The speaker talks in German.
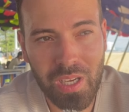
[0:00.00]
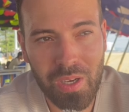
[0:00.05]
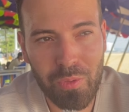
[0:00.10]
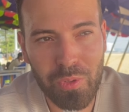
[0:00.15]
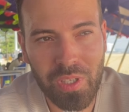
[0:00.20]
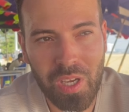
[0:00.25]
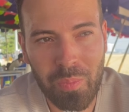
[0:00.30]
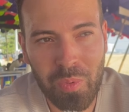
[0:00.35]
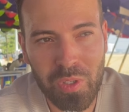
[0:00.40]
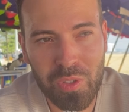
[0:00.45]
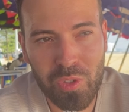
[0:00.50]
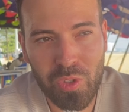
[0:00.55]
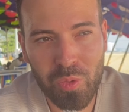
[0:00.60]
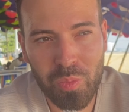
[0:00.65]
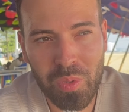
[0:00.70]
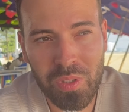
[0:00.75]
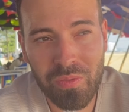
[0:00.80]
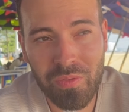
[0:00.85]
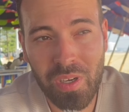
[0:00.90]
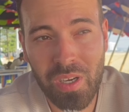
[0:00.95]
da, wo ich
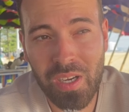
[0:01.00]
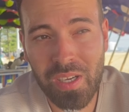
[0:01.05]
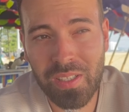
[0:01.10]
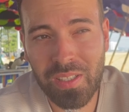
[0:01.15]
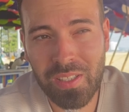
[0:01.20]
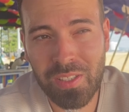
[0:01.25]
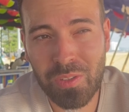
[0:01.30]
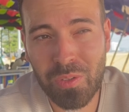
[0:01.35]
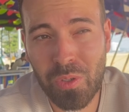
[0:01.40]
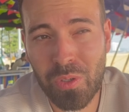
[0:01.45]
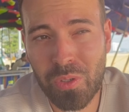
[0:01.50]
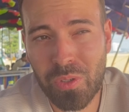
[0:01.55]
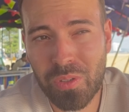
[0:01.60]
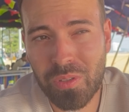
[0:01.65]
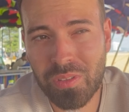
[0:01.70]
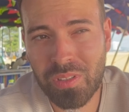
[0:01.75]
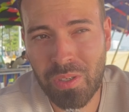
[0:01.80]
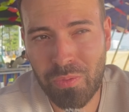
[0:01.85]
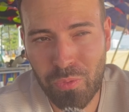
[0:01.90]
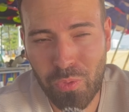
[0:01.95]
abgezogen bin, war eigentlich
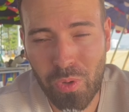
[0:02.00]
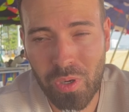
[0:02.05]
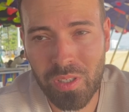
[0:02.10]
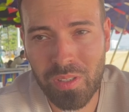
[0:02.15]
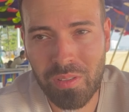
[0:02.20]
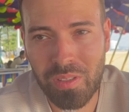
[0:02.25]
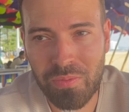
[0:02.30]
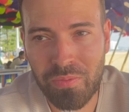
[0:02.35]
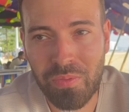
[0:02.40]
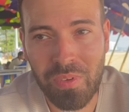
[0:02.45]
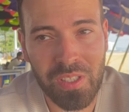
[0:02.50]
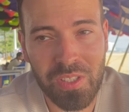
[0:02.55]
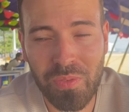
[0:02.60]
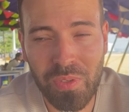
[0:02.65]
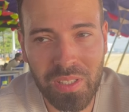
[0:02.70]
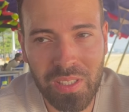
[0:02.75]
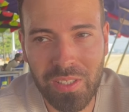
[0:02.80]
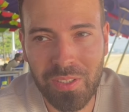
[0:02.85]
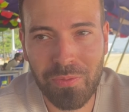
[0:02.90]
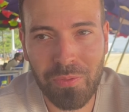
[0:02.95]
noch davor, also
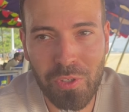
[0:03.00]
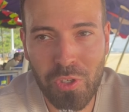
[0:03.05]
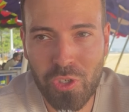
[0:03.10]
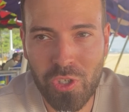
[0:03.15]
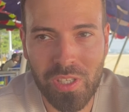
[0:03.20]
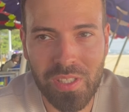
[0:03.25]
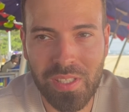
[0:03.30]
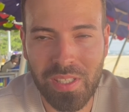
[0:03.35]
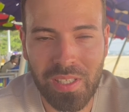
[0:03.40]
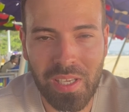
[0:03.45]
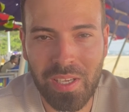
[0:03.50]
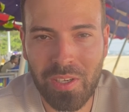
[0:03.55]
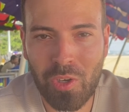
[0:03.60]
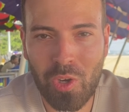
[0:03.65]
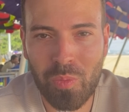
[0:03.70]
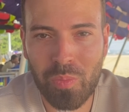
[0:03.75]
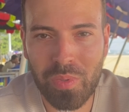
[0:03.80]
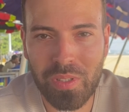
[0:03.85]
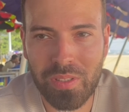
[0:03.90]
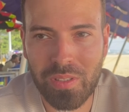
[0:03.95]
wirklich frisch, als ich
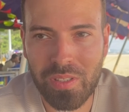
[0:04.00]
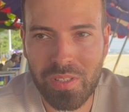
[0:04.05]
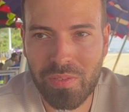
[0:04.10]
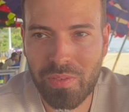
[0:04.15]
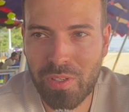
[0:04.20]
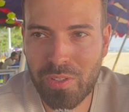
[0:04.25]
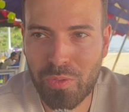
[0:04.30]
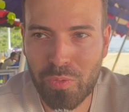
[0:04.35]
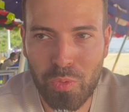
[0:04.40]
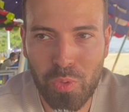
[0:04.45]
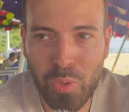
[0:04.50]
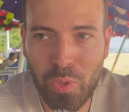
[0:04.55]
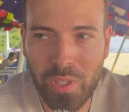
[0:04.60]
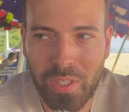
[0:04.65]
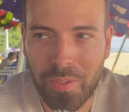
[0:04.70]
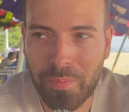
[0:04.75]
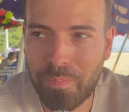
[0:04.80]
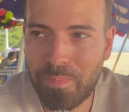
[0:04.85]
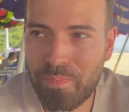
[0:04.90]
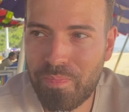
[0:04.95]
hergekommen bin. Das war so
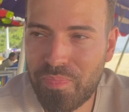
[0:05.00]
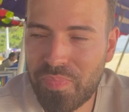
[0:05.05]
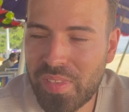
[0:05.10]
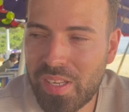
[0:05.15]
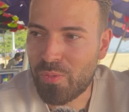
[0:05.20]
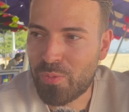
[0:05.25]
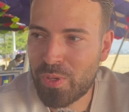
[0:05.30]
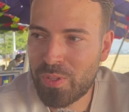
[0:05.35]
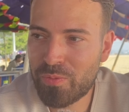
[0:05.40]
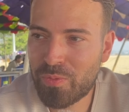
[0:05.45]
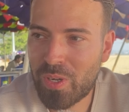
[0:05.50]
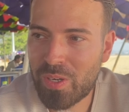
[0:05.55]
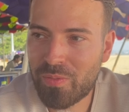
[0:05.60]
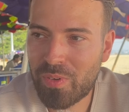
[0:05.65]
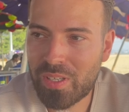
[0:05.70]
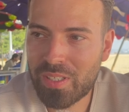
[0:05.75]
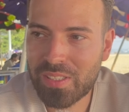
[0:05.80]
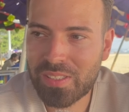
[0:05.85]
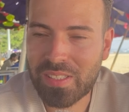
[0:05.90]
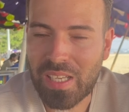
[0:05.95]
Frühling auf jeden Fall
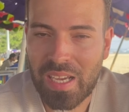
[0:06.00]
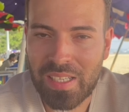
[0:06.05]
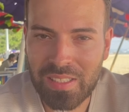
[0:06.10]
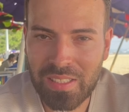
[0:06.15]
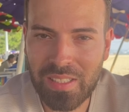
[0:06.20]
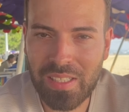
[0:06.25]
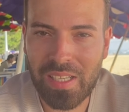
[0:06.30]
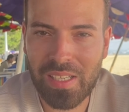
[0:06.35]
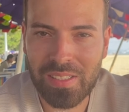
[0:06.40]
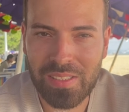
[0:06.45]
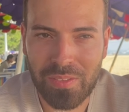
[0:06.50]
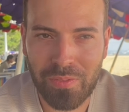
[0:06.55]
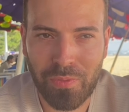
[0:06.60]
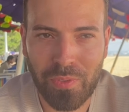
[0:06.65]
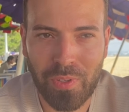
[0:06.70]
war das eine der ersten